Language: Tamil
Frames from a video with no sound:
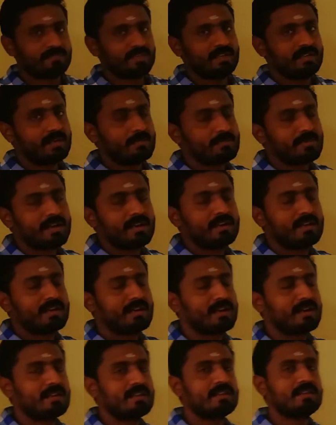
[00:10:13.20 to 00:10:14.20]
டிப்ளாய்டுன்னா
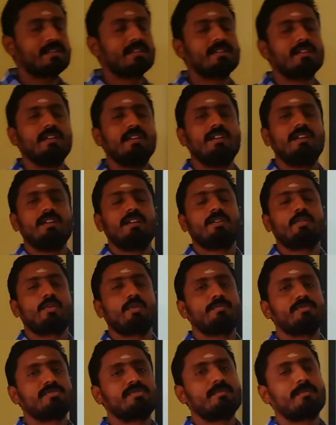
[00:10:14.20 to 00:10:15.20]
என்னது
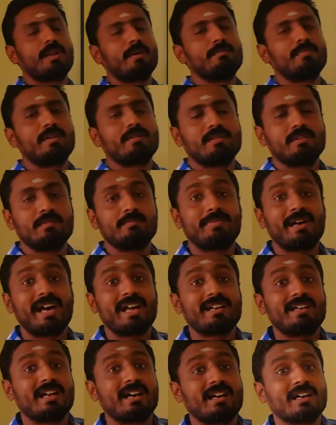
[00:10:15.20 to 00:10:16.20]
குரோமோசோம் நம்பர் வந்து
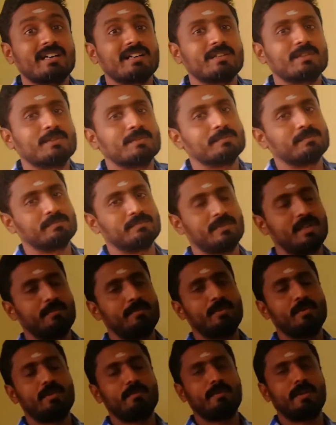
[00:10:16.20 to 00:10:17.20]
பேர்டாக இருக்கும்
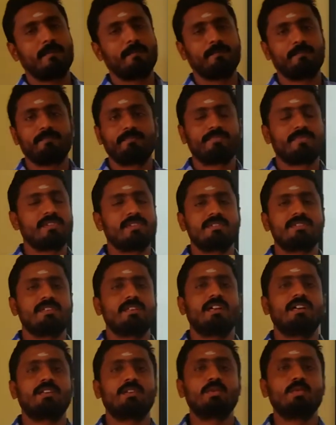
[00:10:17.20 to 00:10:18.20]
எப்போதுமே சரியா
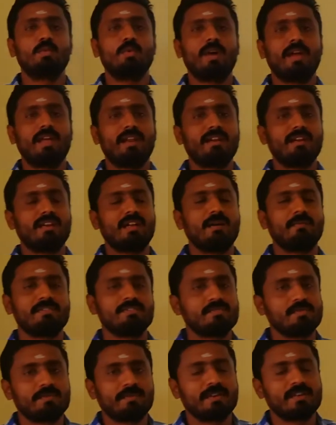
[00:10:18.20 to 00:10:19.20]
டூ என் அப்படின்னு
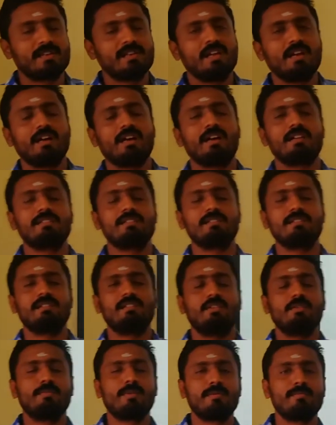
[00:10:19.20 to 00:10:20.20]
சொல்லுவாங்க இல்லையா அது
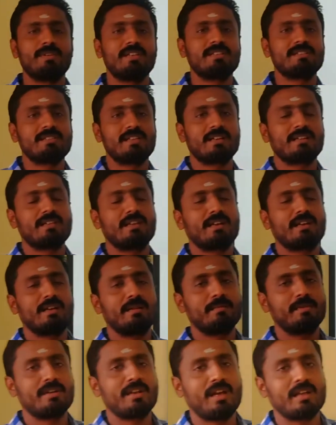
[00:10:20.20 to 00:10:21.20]
ஹியூமன் பீயிங்ஸாக இருந்தாங்க
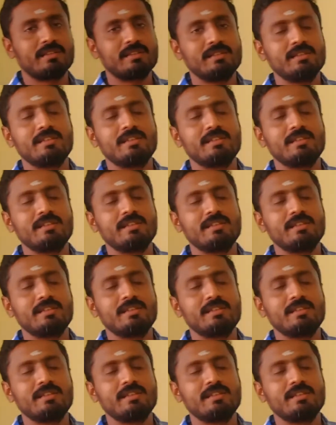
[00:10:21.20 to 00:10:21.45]
அப்படின்னா அது